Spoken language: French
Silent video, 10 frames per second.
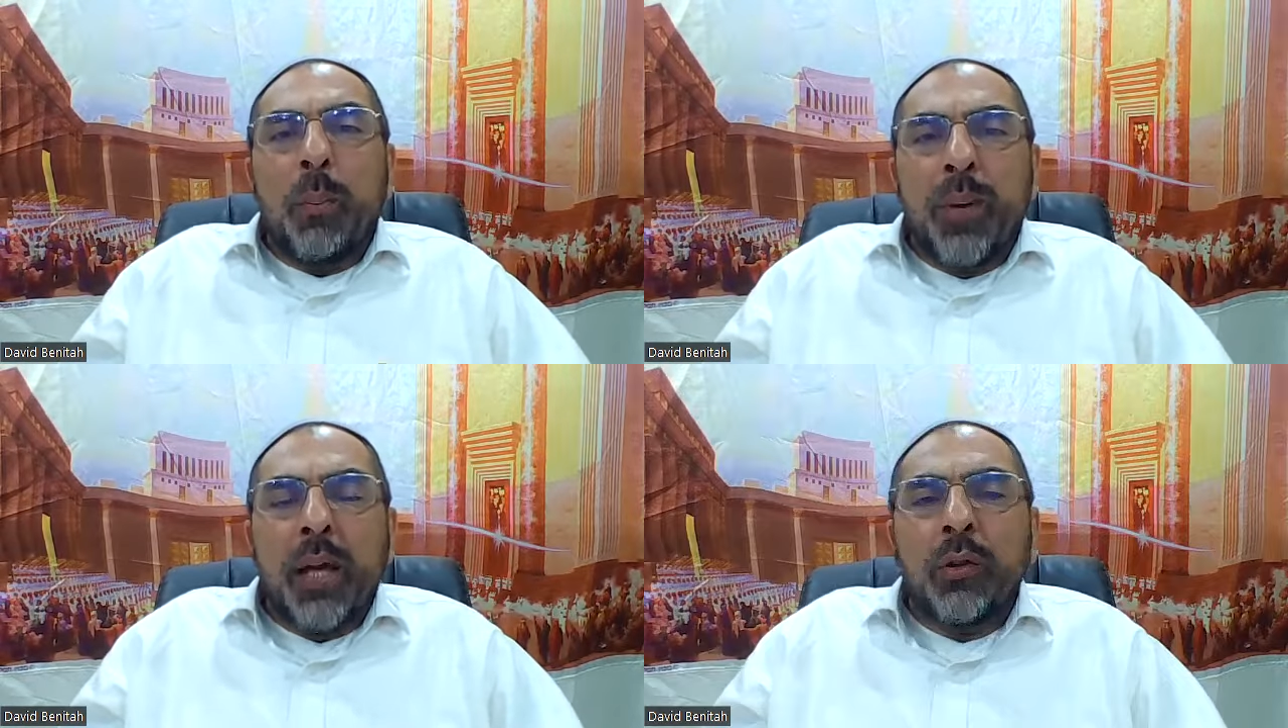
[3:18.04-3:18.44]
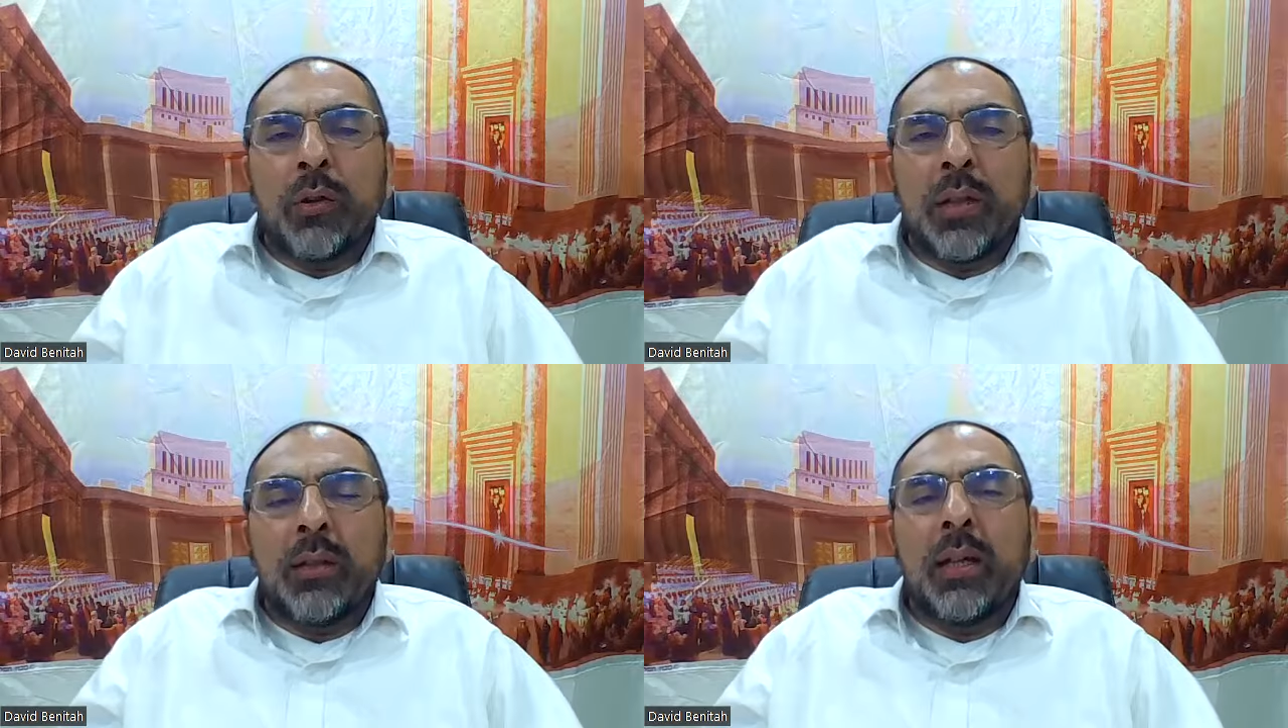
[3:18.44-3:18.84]
bien
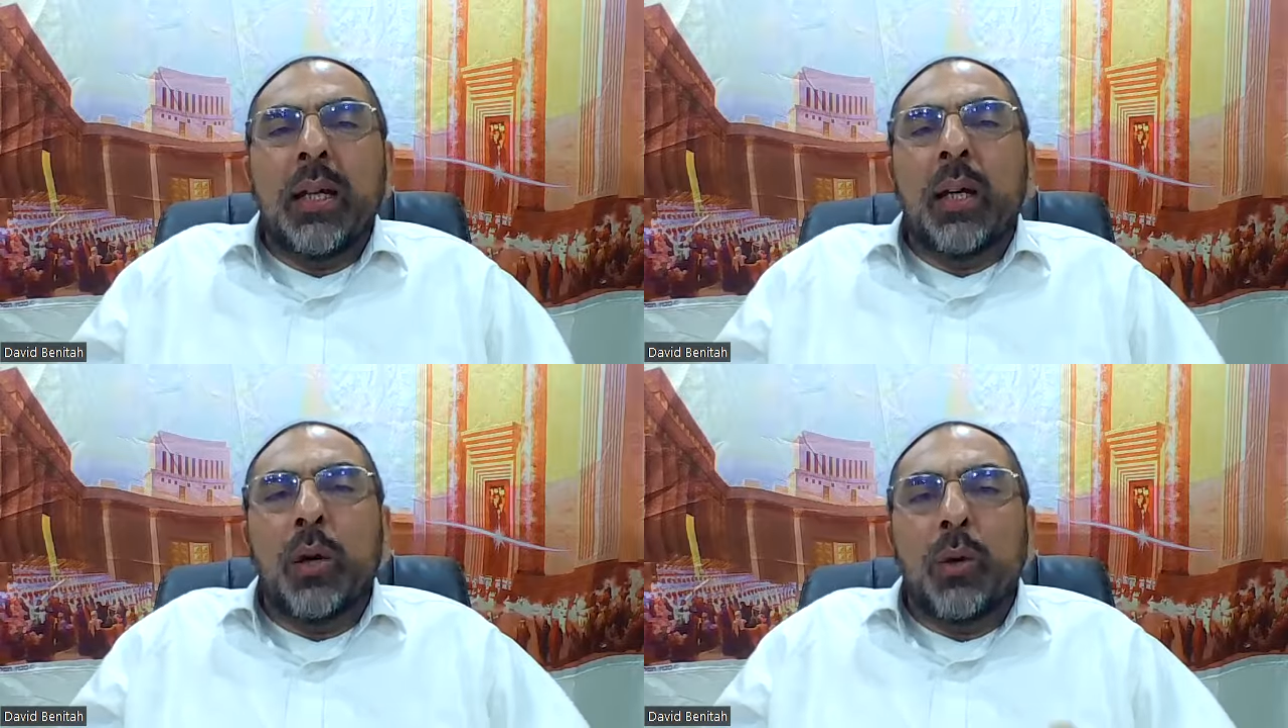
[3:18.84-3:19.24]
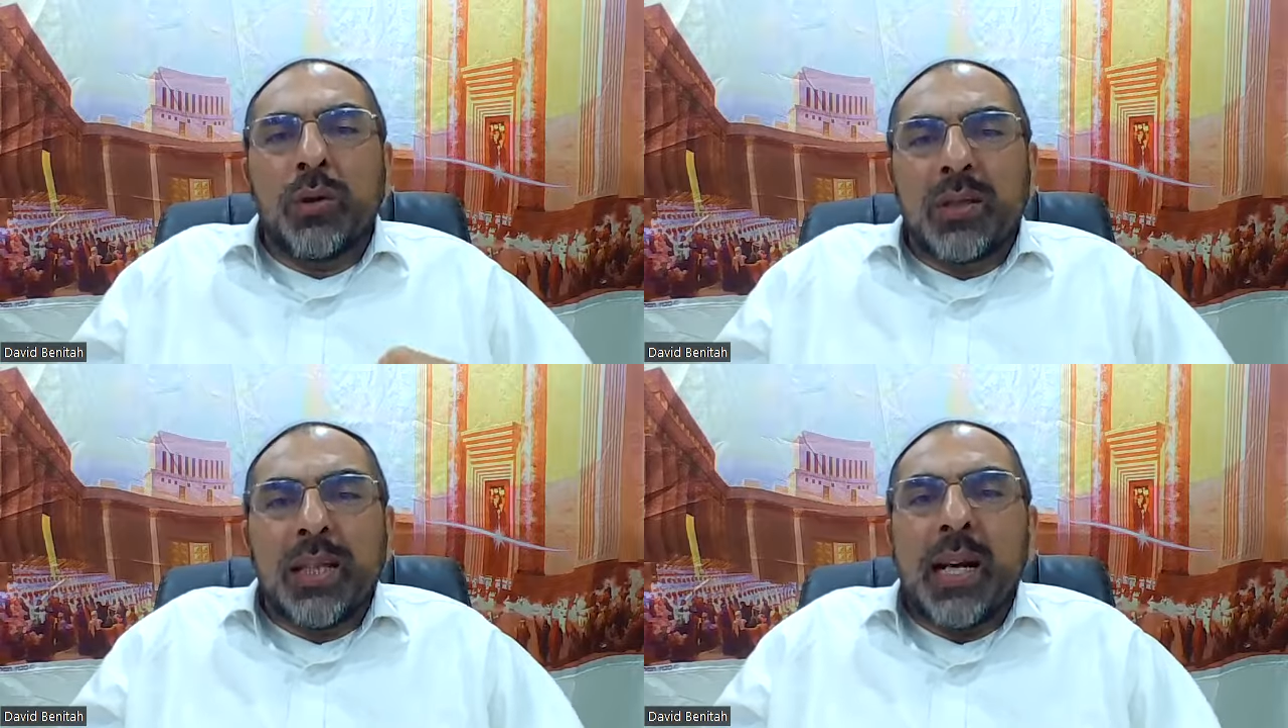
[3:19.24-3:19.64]
encadré
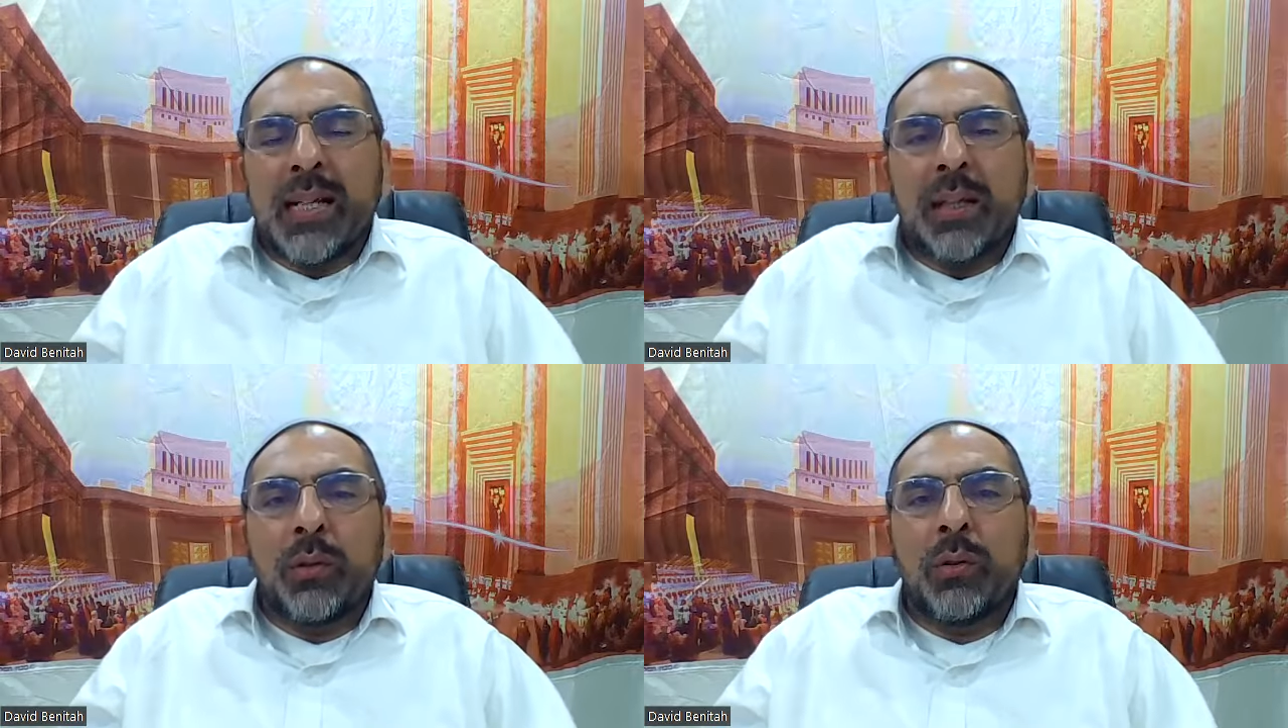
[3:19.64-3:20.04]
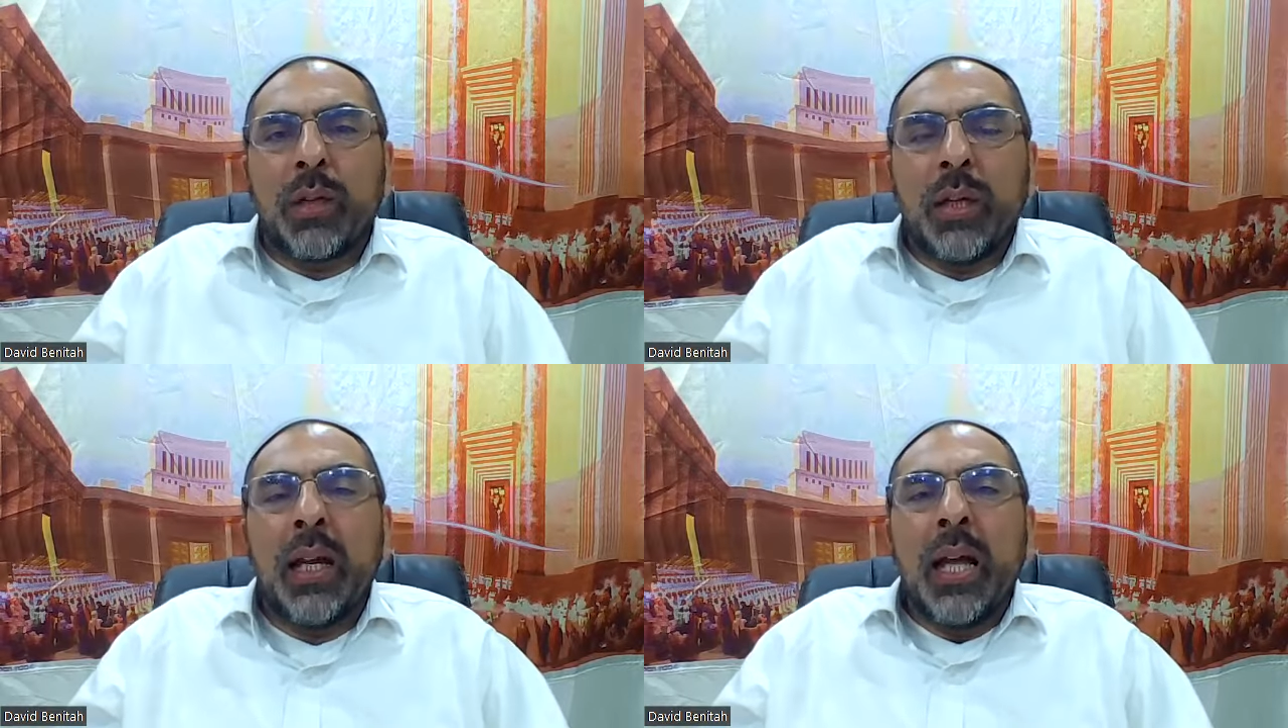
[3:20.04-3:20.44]
au sein de la
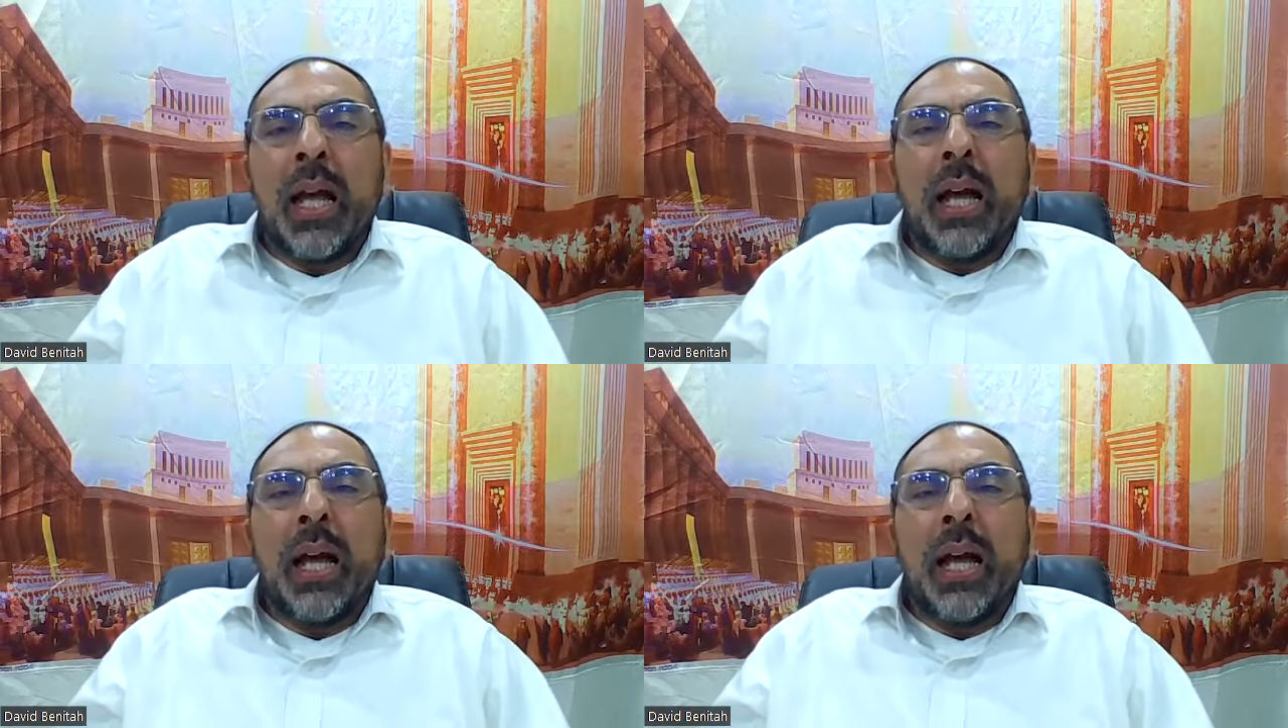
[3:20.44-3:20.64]
sainteté,